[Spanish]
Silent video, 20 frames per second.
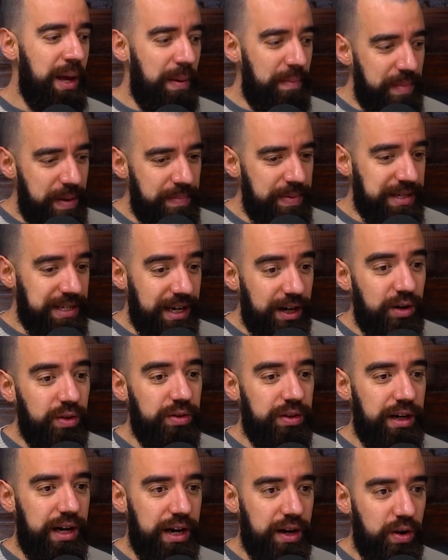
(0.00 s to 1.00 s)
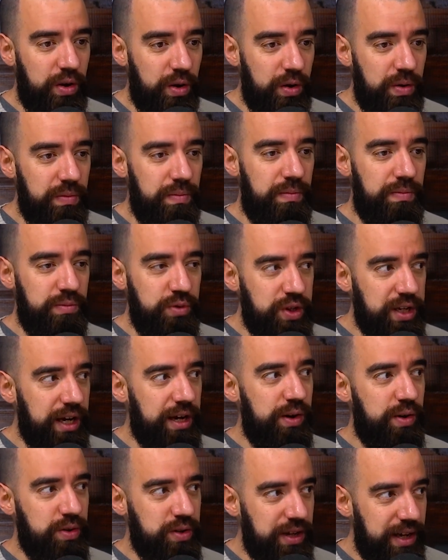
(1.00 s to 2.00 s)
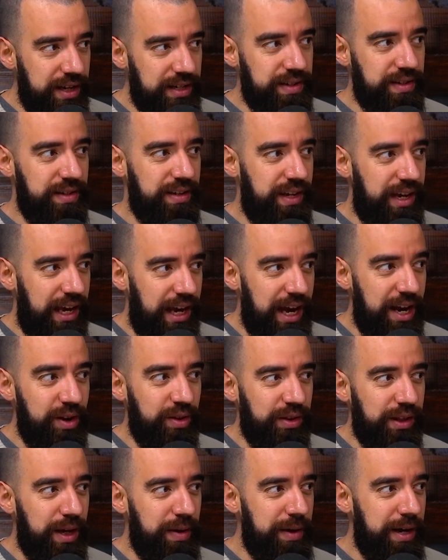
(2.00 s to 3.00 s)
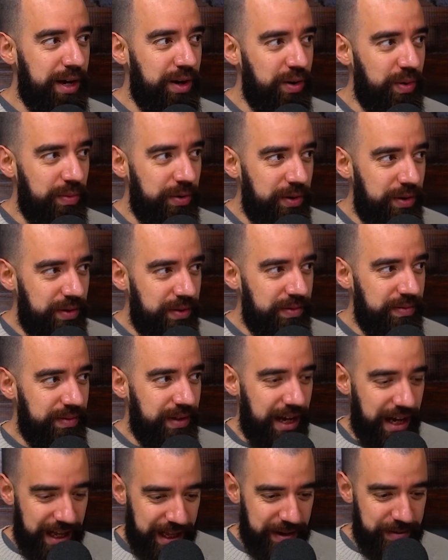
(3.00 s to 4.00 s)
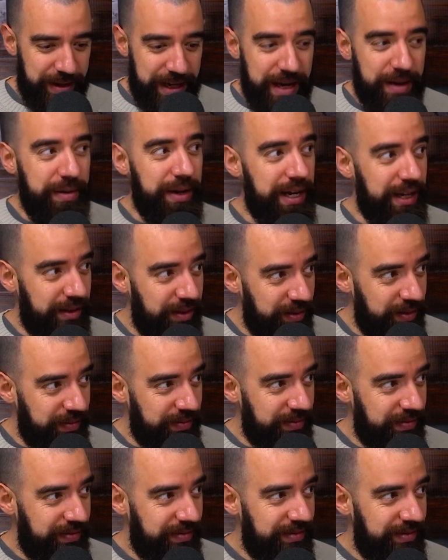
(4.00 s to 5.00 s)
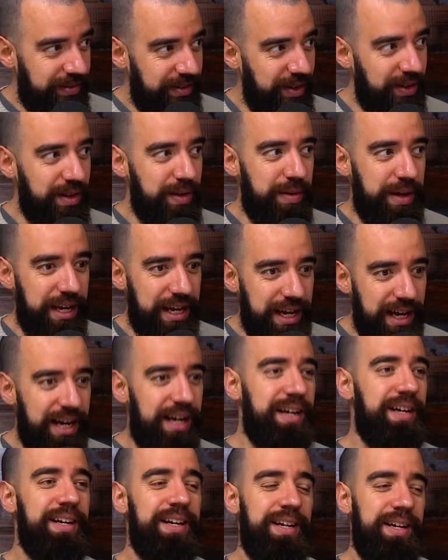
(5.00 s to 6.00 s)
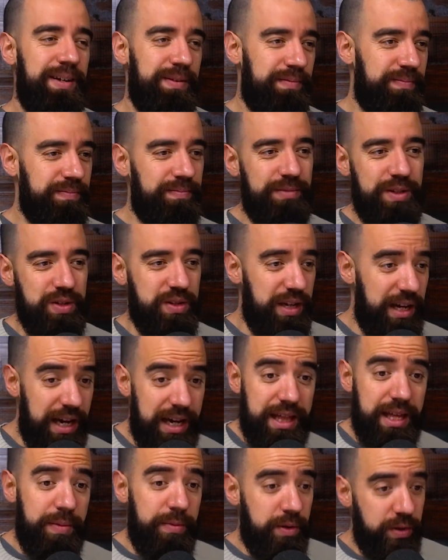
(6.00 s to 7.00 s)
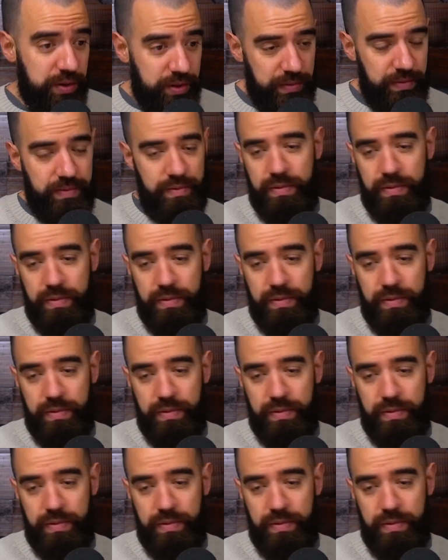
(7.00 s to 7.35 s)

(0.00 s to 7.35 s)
me empecé a encontrar con muchas cosas que anotaba como, ah, debería ver esto, ¿no? Debería, no sé, estamos